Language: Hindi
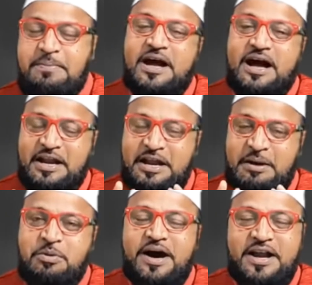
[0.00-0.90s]
आपका
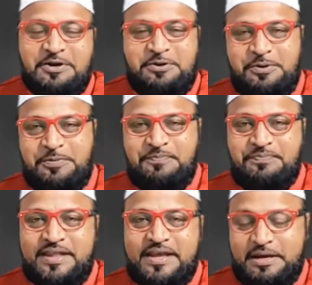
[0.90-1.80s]
आना मुबारक हो
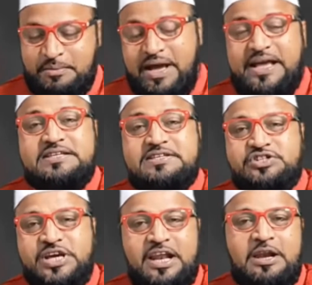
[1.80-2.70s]
मैं इस
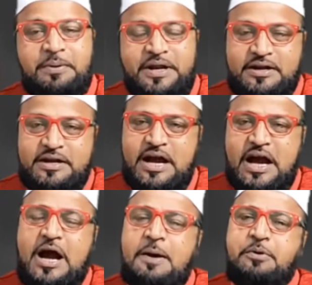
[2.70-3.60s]
चैनल पर
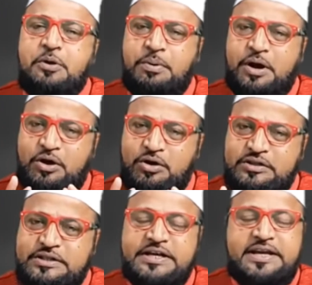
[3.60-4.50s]
आपको
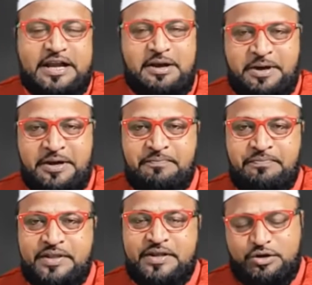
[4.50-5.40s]
बहुत डिटेल में
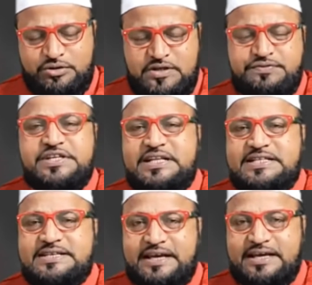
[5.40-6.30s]
और
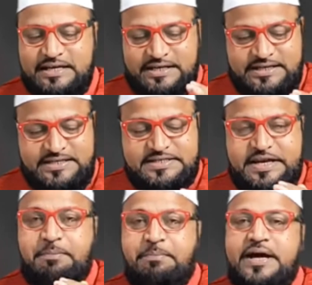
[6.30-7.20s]
तफसील से
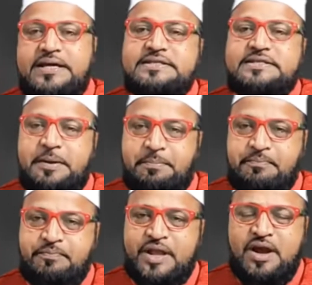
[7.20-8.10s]
स्टेप बाय
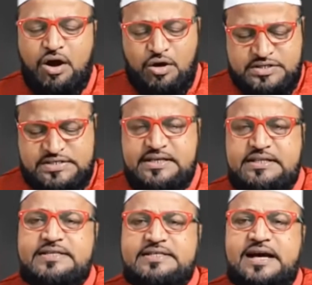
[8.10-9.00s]
स्टेप और
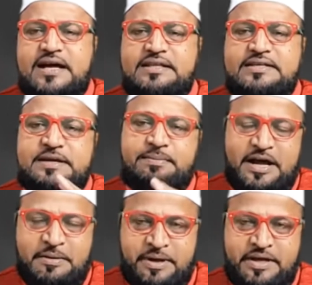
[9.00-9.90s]
सीधी सादी
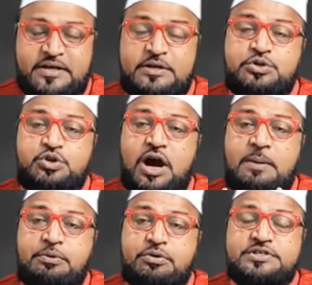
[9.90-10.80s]
जबान में जो
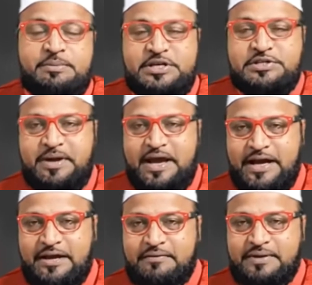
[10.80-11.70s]
आपको समझ में
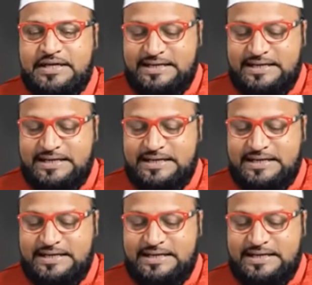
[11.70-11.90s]
आए